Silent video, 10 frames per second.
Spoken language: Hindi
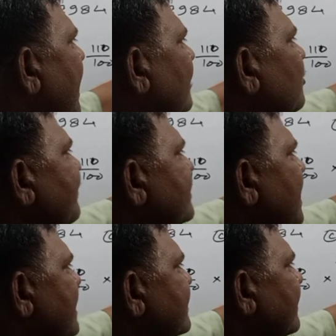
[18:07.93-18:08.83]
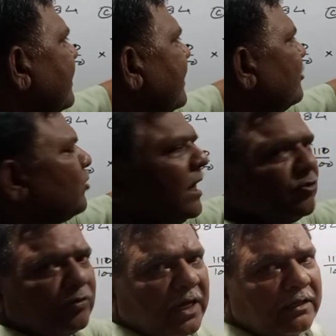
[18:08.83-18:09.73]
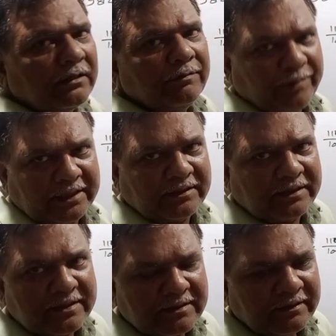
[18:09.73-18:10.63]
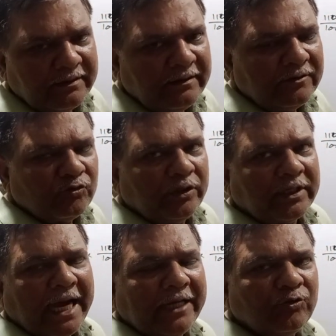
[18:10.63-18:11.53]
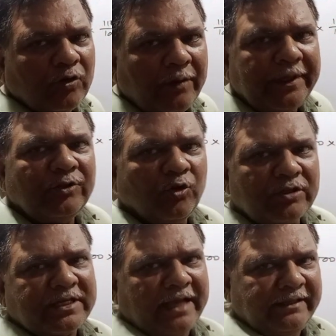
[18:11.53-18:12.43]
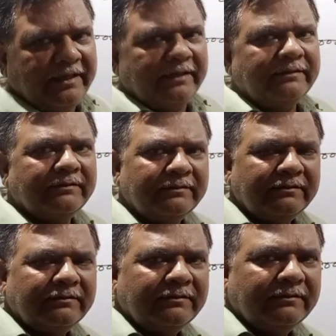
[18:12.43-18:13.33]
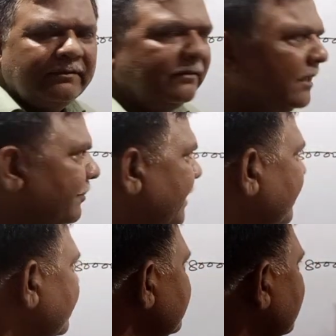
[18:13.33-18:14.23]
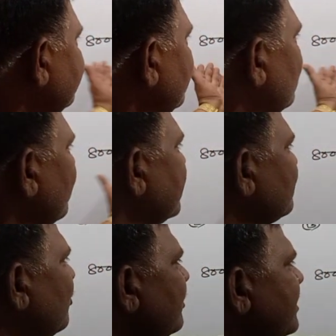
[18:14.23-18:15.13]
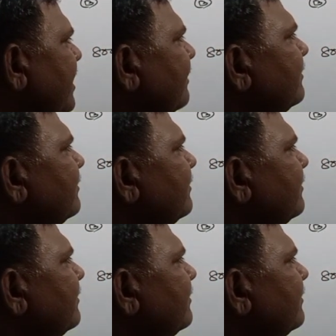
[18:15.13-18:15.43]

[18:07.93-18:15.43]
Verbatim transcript: आठ को फिर चार से करेंगे तो आठ चौका बत्तीस तो इकाई तो हमें दो चाहिए अब क्या कि ये सब जीरो वगैरह छोड़ दिए